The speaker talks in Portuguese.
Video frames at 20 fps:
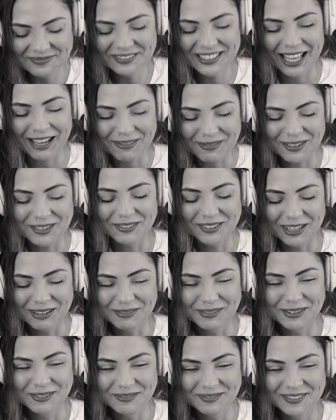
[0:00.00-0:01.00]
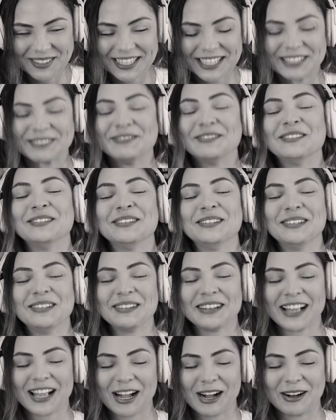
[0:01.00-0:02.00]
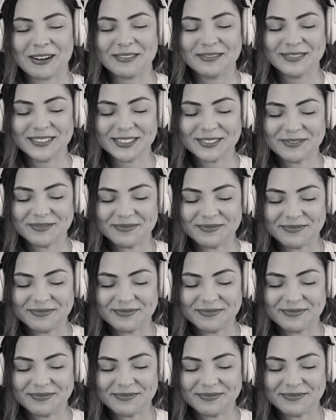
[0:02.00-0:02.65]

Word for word: tá bom, tá bom, pera. Calma.